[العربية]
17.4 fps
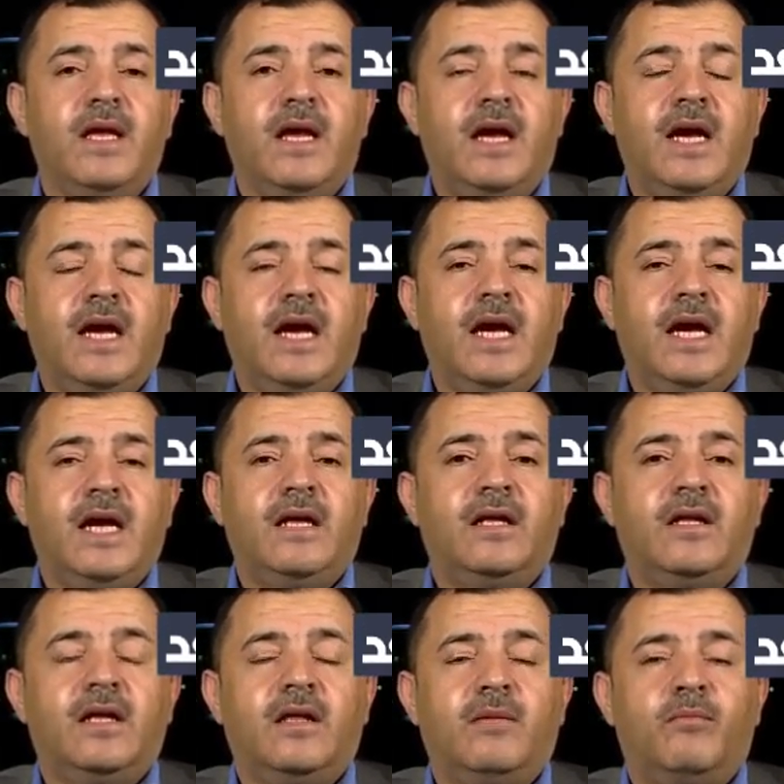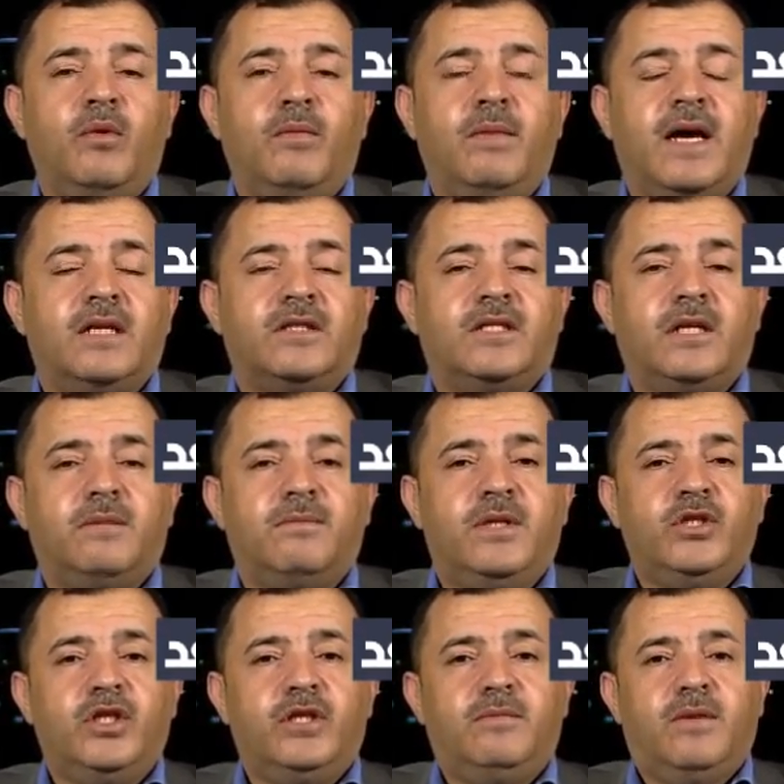آه، آه، آه، ممارسه
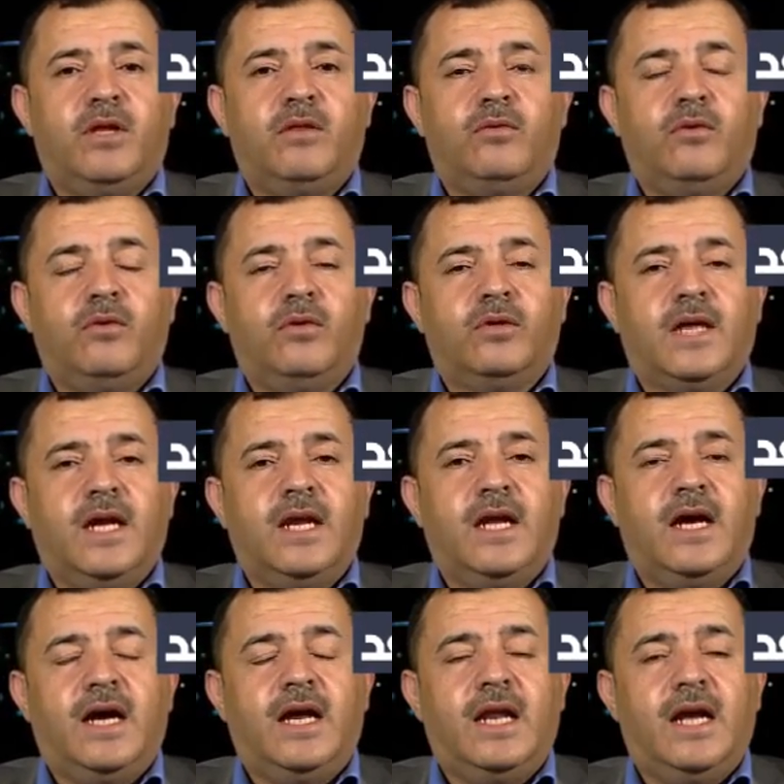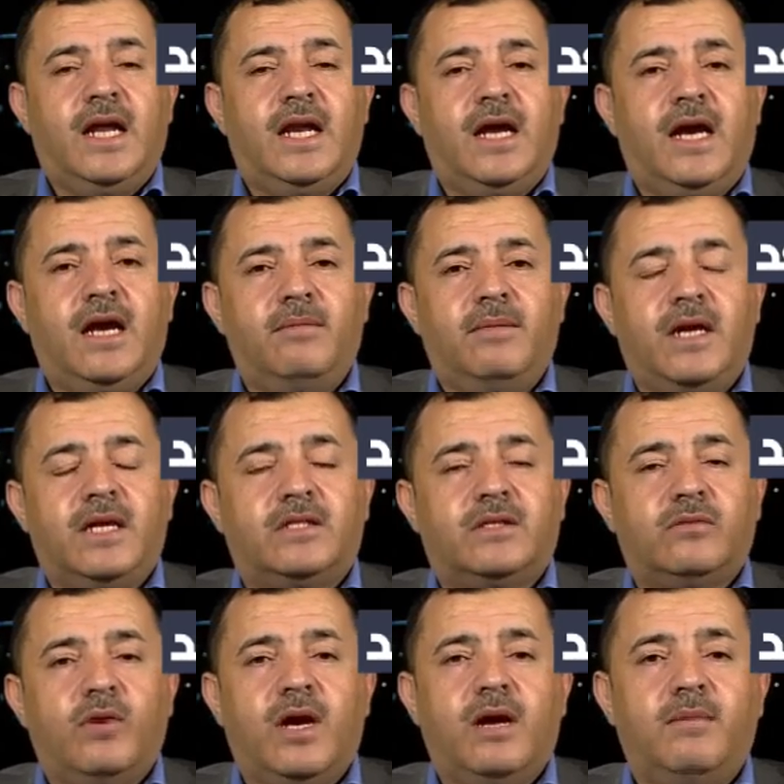مزيد من الضغوط على على على
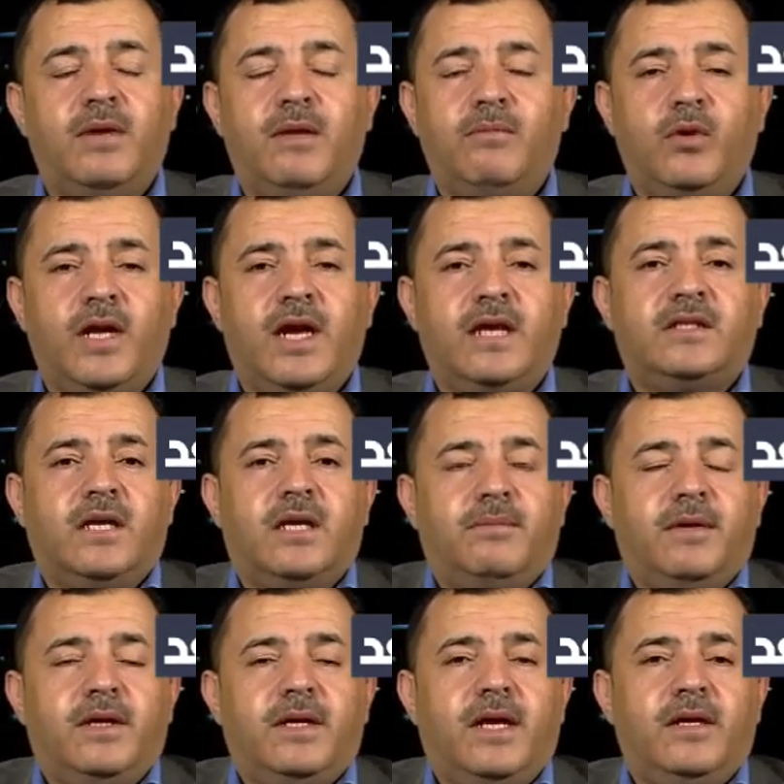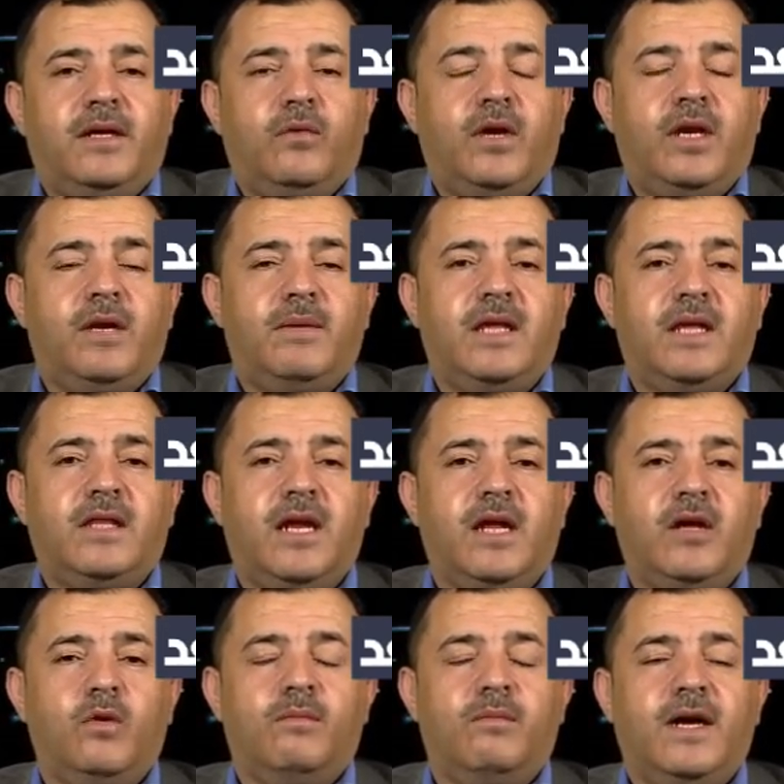حماس وبالمناسبه يعني هو لماذا
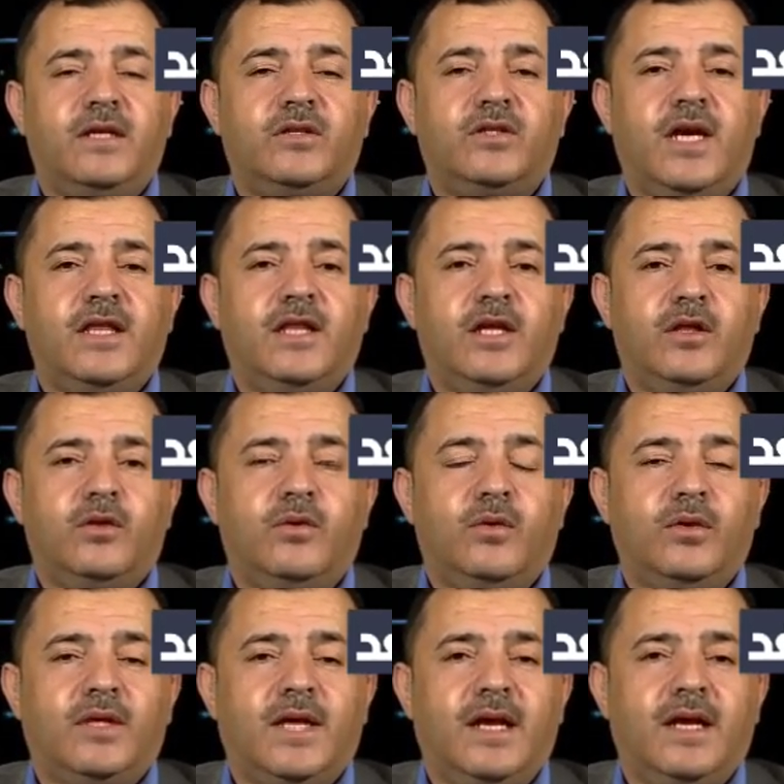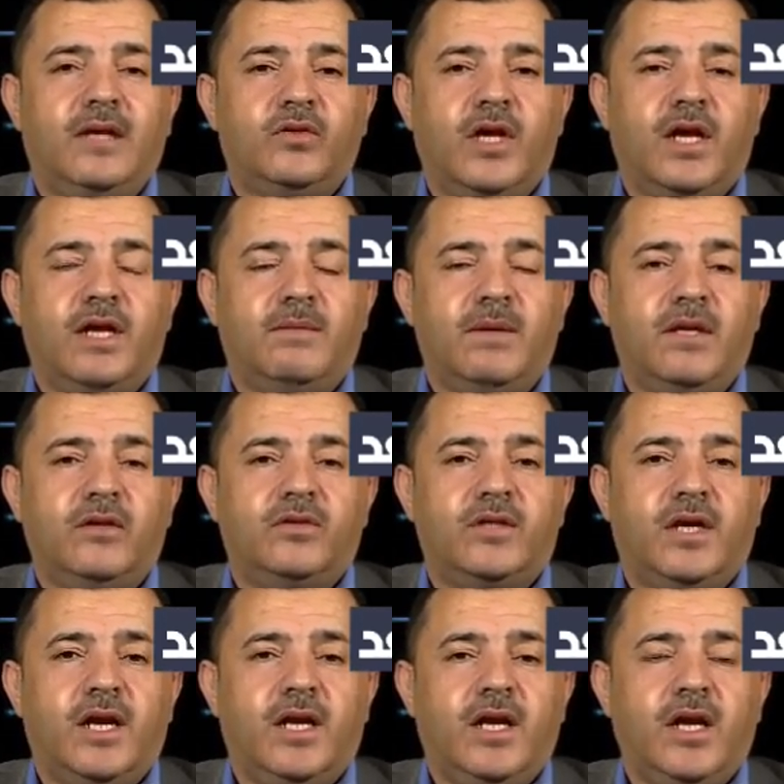لا يمارس هذه الضغوط على الجانب
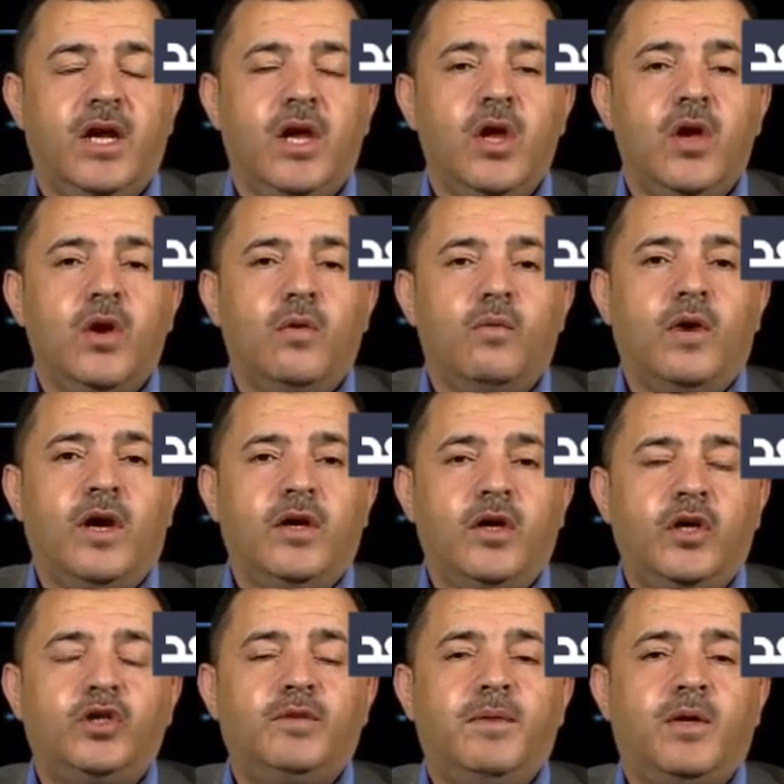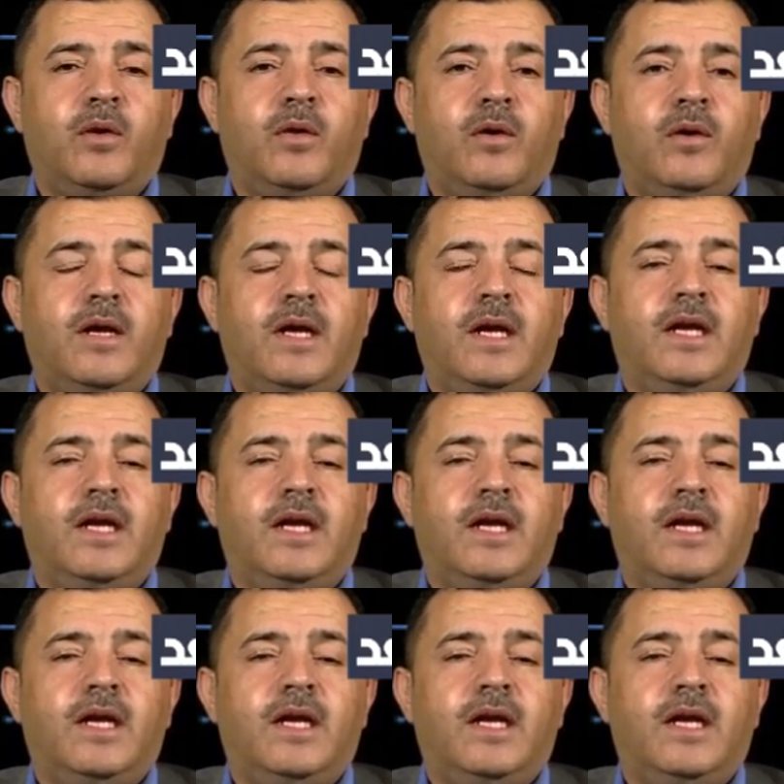الاسرائيلي ويجبر